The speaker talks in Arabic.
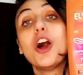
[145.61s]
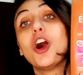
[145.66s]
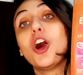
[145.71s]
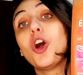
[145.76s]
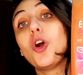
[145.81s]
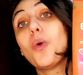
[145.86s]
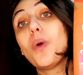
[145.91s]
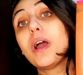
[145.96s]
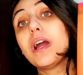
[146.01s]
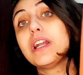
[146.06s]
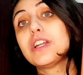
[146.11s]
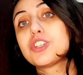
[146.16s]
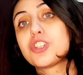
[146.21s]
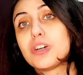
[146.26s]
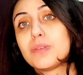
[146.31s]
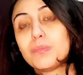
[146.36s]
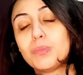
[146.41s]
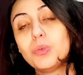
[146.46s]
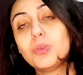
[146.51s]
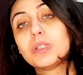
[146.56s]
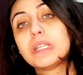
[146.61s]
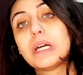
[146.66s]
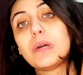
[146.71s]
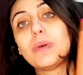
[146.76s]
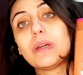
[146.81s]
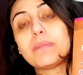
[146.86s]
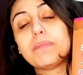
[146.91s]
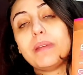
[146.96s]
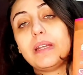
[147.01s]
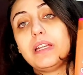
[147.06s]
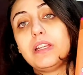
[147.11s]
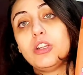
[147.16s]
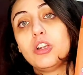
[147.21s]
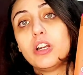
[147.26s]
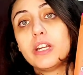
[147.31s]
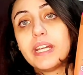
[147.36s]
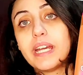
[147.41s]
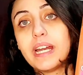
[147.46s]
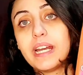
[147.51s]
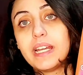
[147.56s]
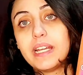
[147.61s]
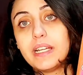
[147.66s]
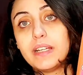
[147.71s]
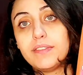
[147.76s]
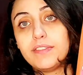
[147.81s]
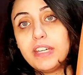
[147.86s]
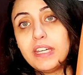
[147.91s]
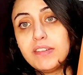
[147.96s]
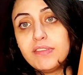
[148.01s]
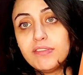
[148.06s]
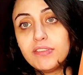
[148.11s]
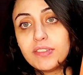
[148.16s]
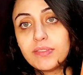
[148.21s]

هو الشامبو دوت من لوريال لفيف